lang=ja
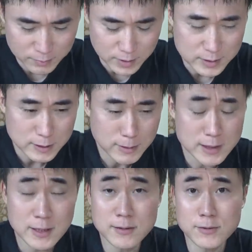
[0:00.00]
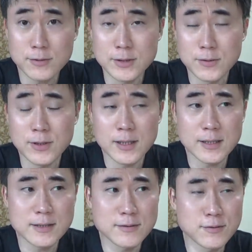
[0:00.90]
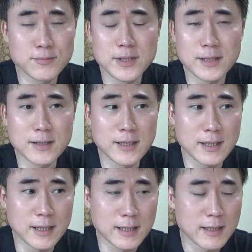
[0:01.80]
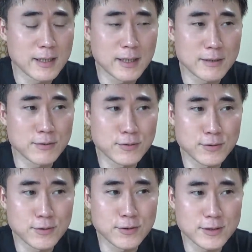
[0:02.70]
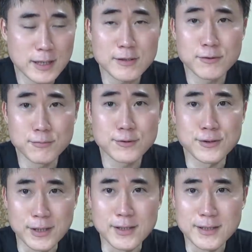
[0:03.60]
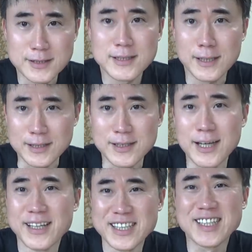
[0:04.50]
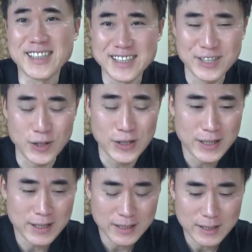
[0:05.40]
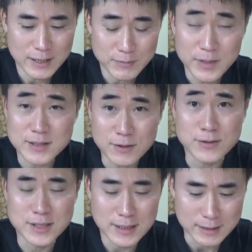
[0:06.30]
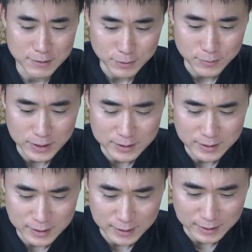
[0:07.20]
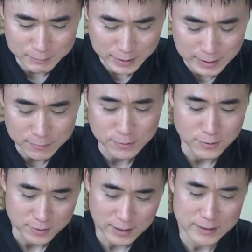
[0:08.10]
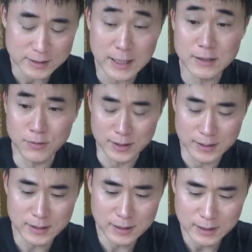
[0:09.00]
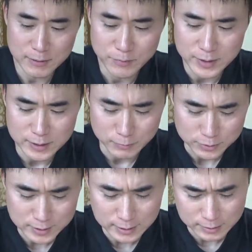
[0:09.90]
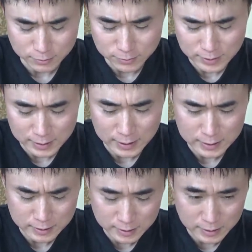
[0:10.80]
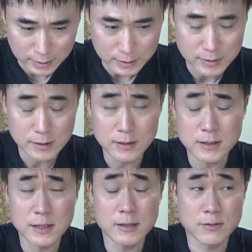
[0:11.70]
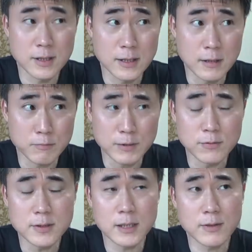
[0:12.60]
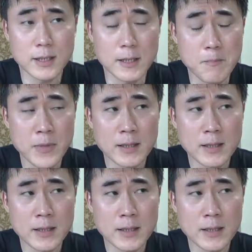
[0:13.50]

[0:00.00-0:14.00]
まあ、石破さんの人柄ずっと見ててあの結構僕ね好きだって話したんですよ。まあ、ちょっと好きなところもあって、まあ、過去の発言とかね見てても好きなところがあってなので、まあ、今回は